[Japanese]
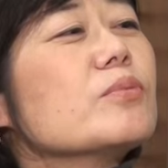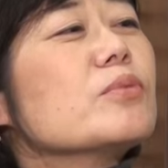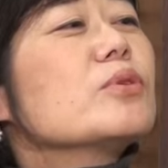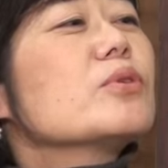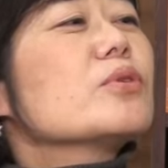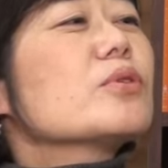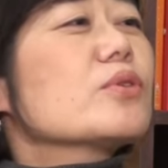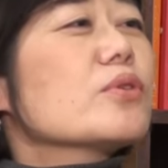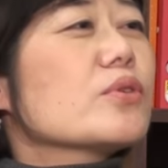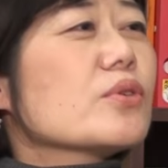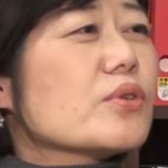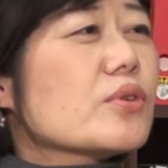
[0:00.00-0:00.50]

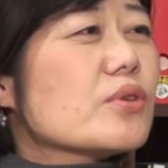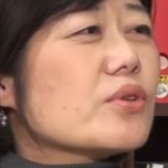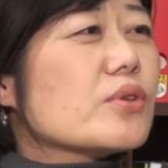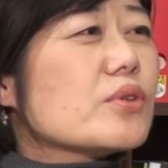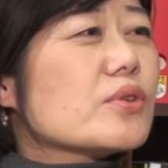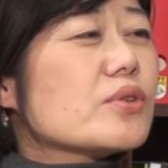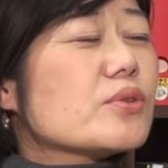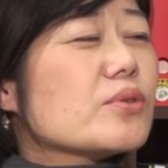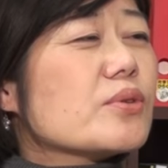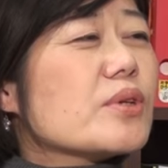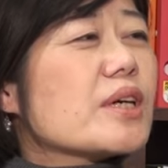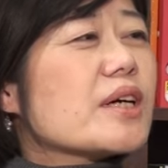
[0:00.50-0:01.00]
室戸の
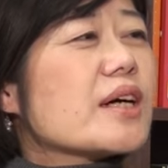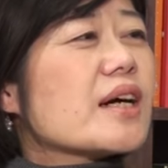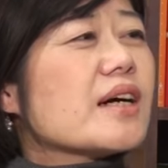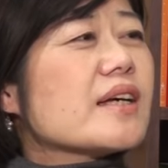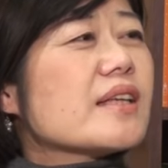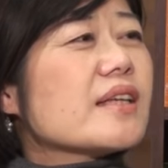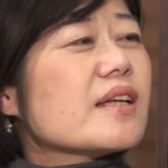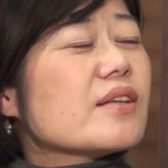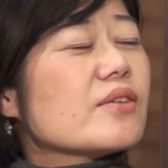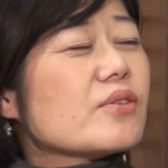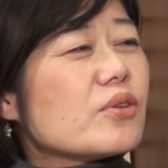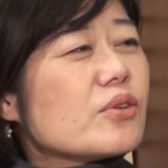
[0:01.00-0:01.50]
上映
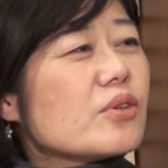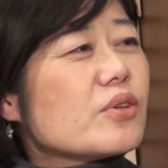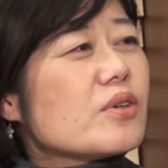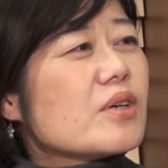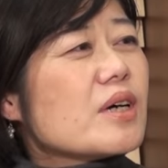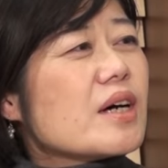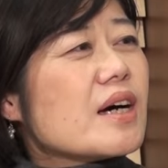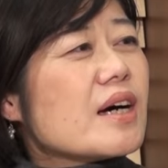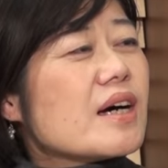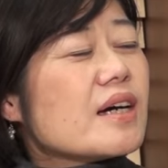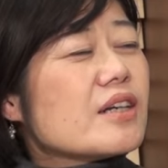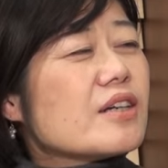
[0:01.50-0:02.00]
会など
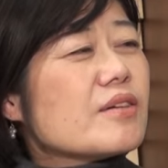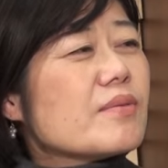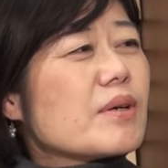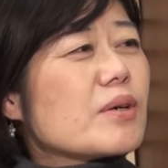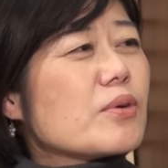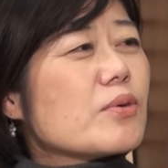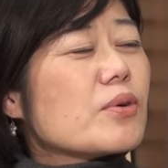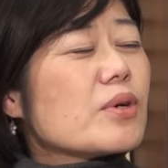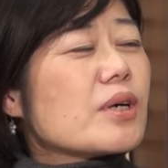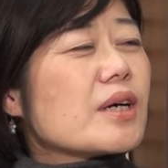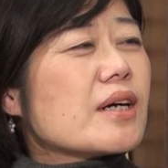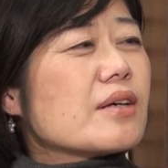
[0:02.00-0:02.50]
あるいは
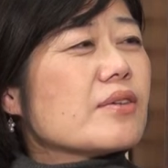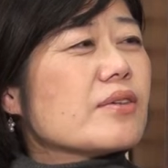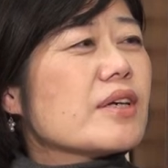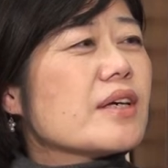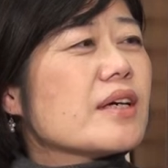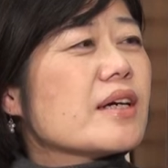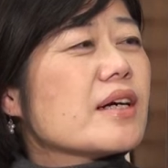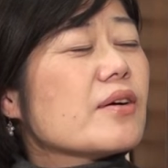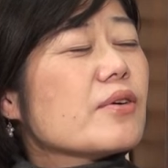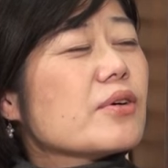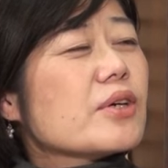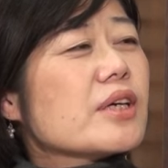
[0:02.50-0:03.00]
今回の
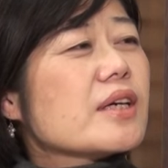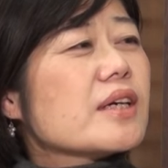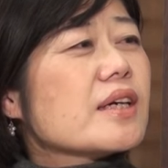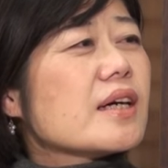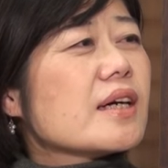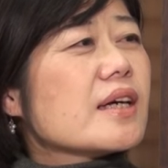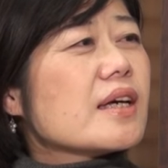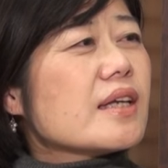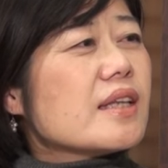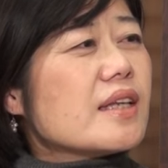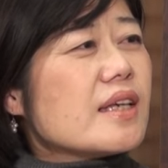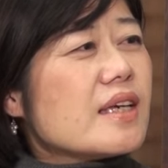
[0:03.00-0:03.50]
映画をきっ
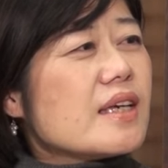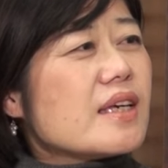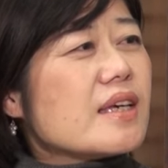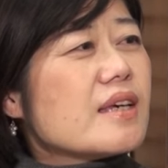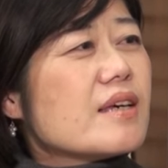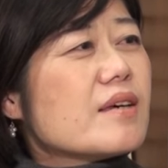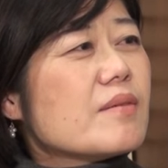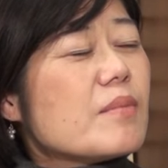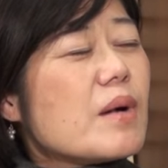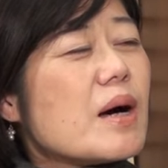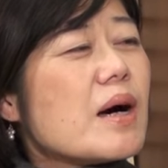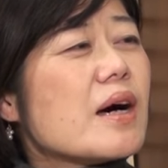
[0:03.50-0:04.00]
かけに、
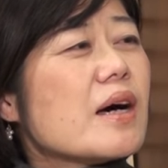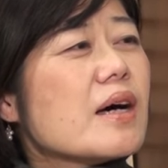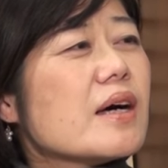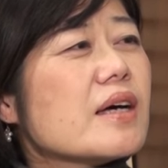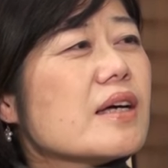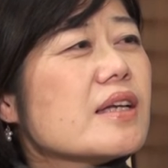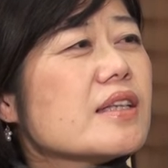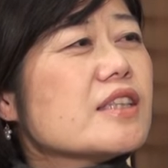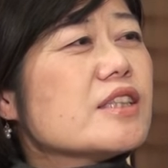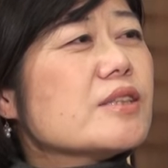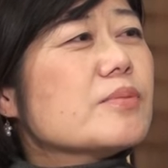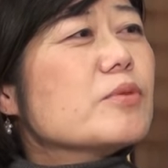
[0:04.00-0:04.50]

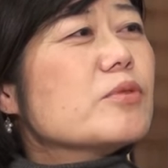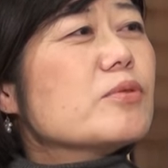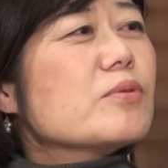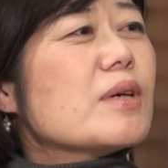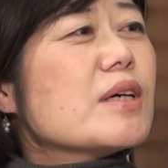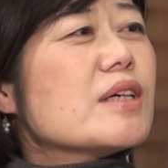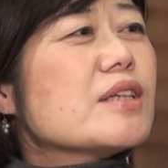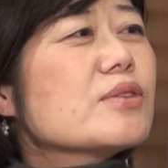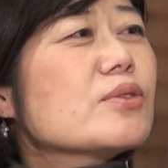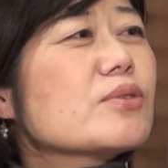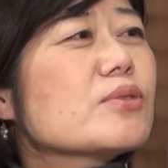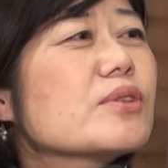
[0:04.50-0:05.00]
自分
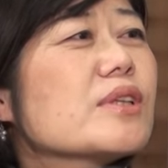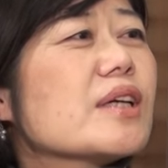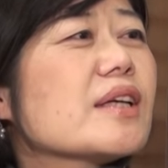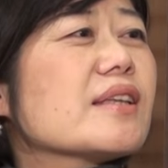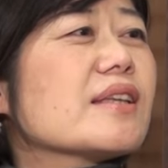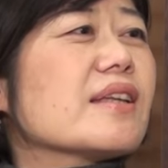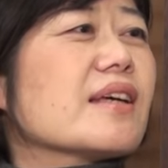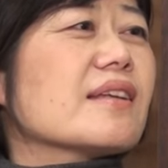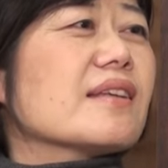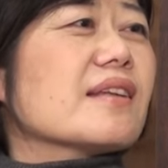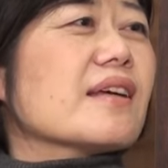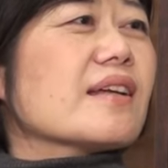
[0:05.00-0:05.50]
は遺族
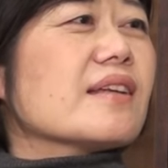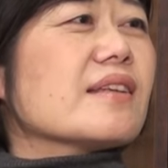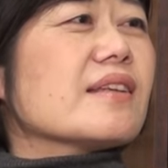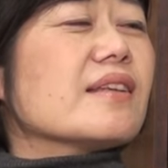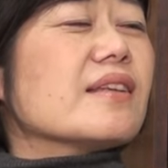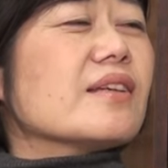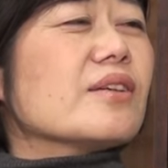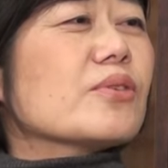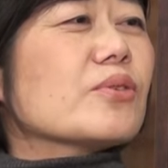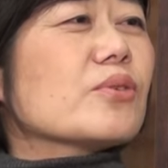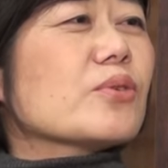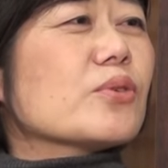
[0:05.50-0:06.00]
だったんだっ
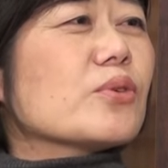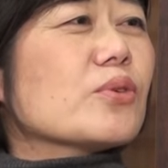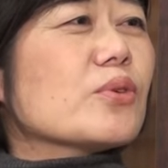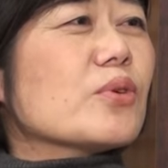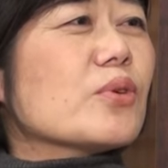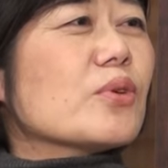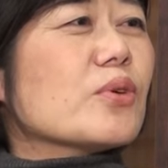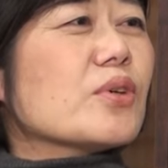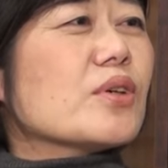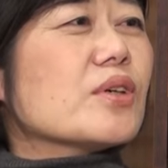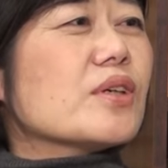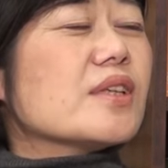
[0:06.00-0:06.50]
ていうこ
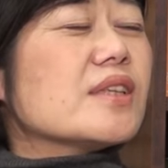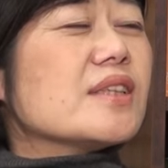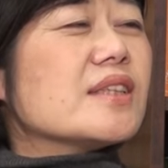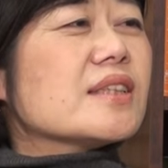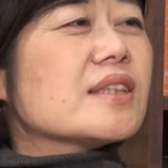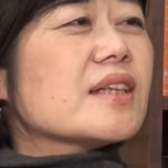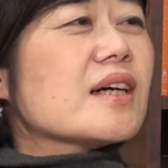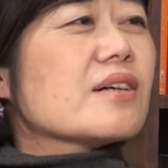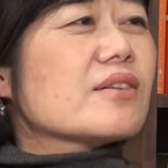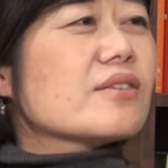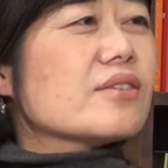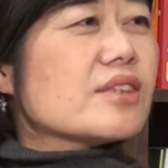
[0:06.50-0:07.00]
とを
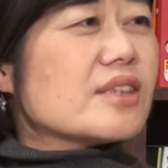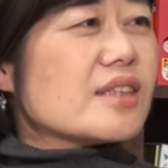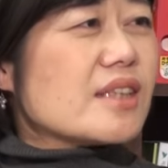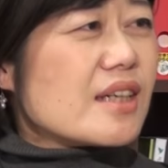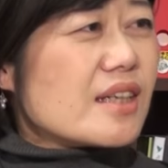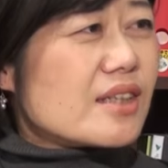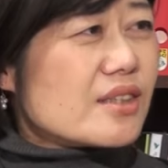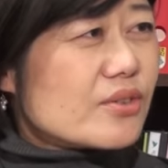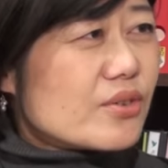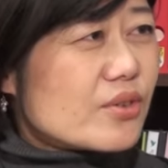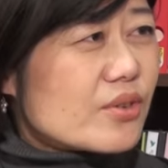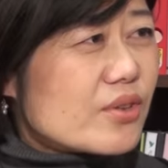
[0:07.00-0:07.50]
自覚し
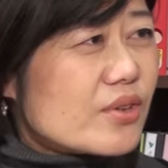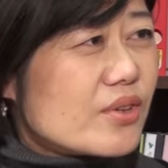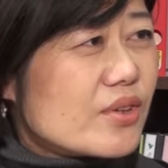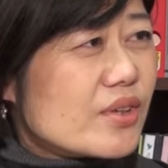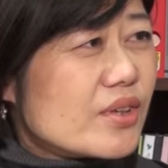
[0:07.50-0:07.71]
た人、